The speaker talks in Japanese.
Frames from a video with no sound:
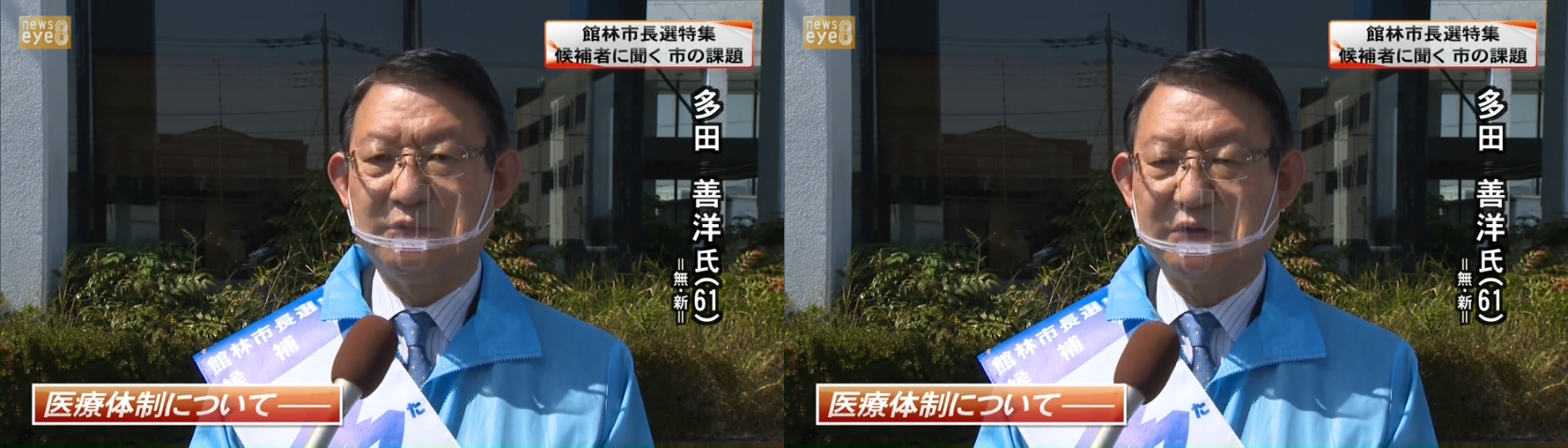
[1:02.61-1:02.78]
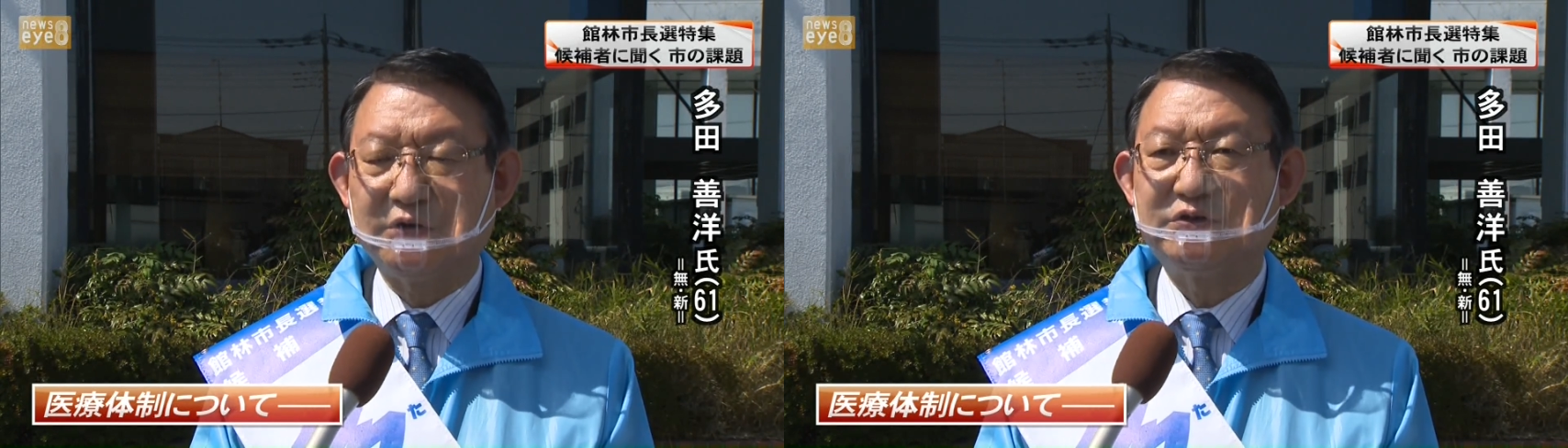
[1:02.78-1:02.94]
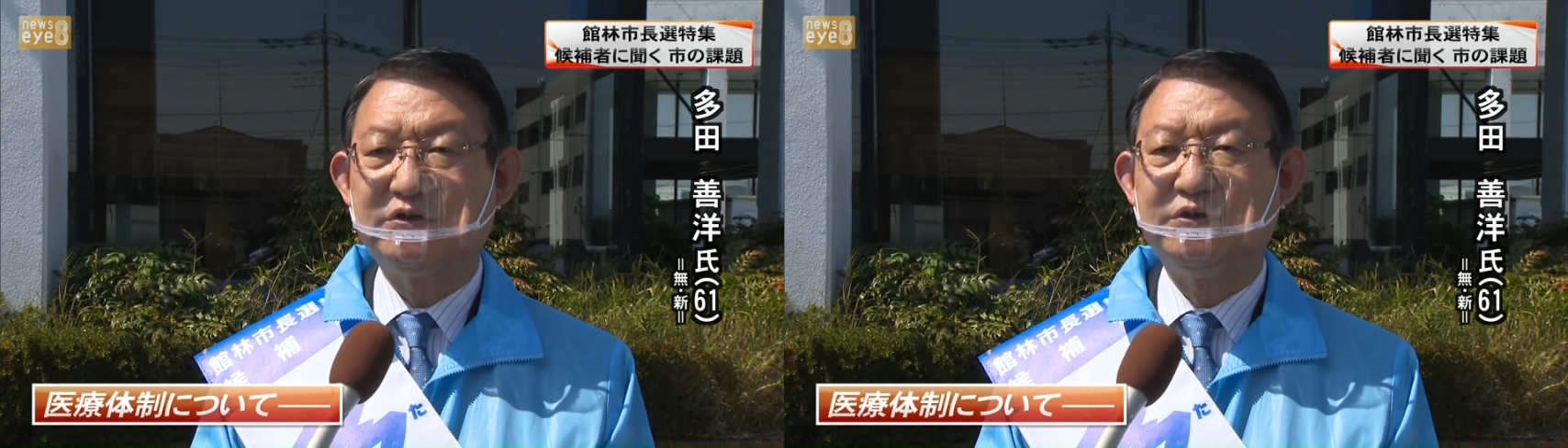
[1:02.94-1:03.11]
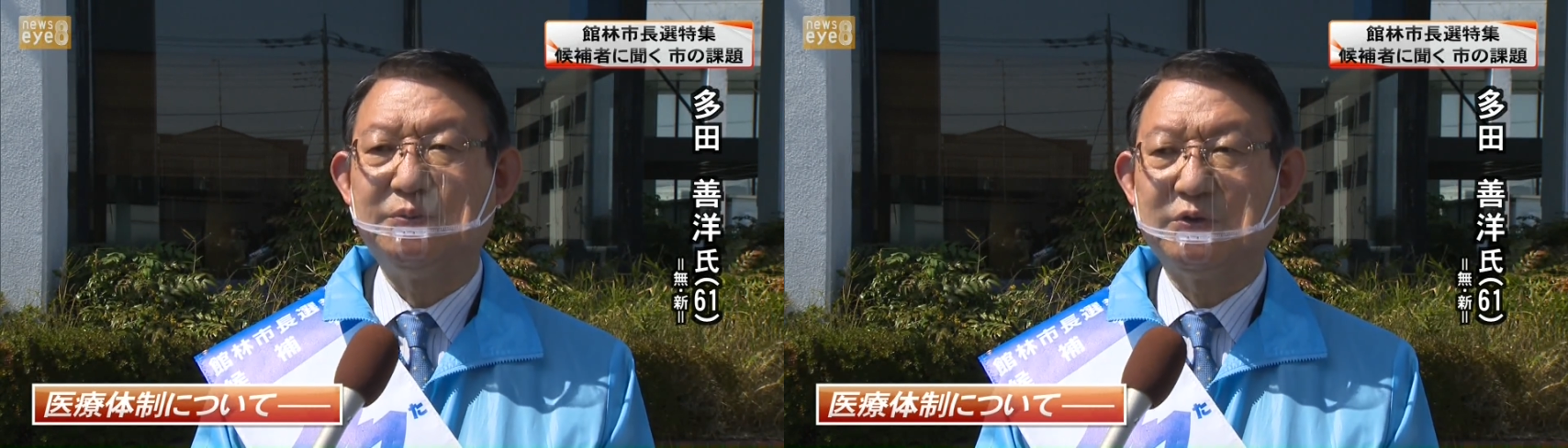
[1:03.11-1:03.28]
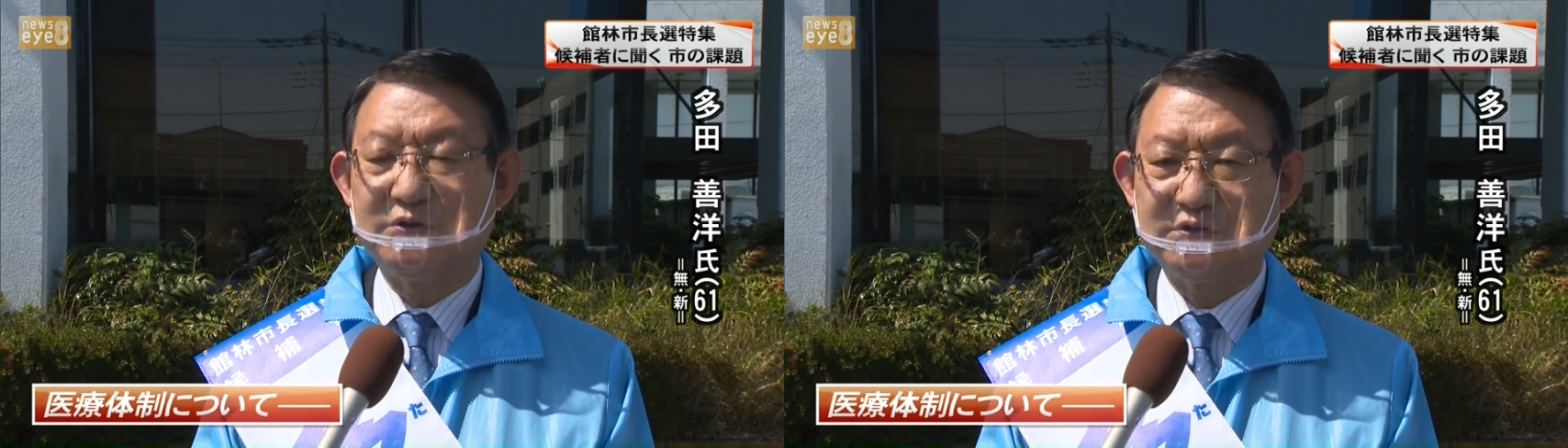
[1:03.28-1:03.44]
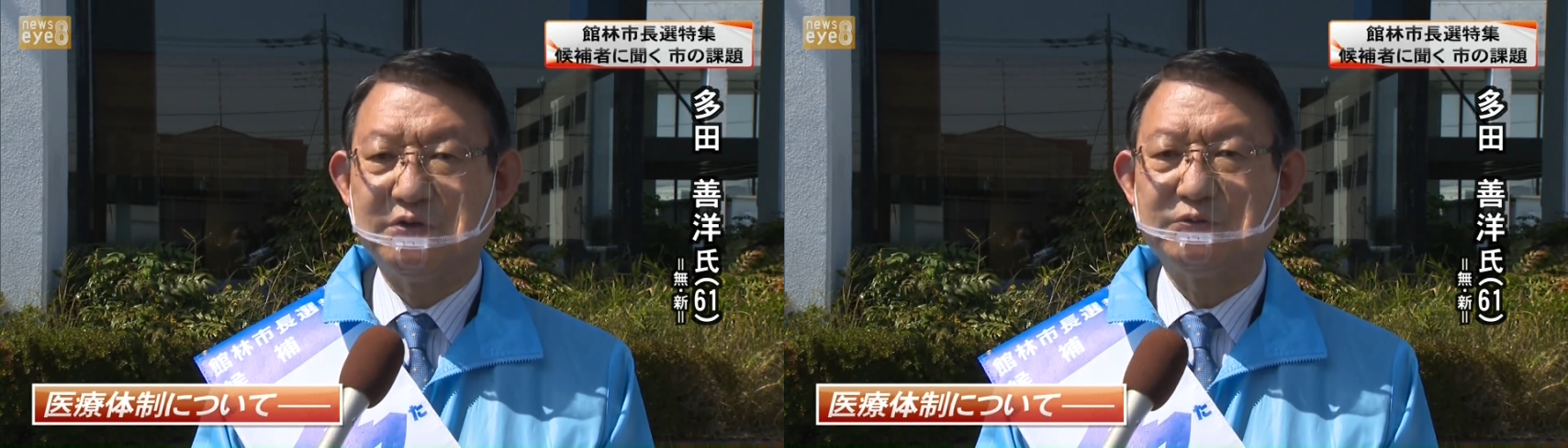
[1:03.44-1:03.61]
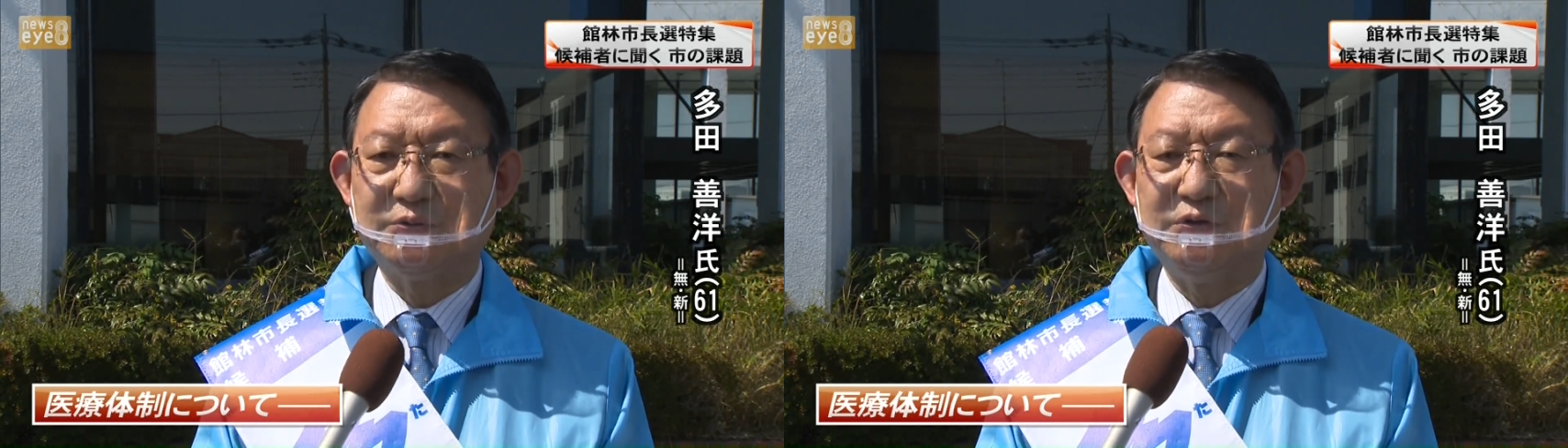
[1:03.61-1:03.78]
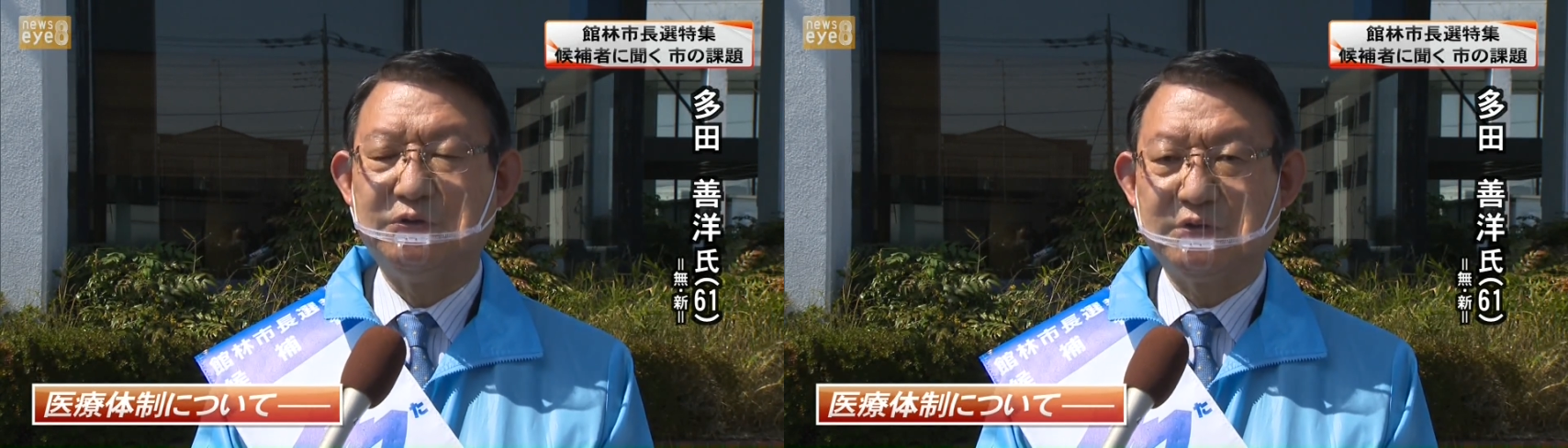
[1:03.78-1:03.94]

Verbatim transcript: 私自身もですねそれに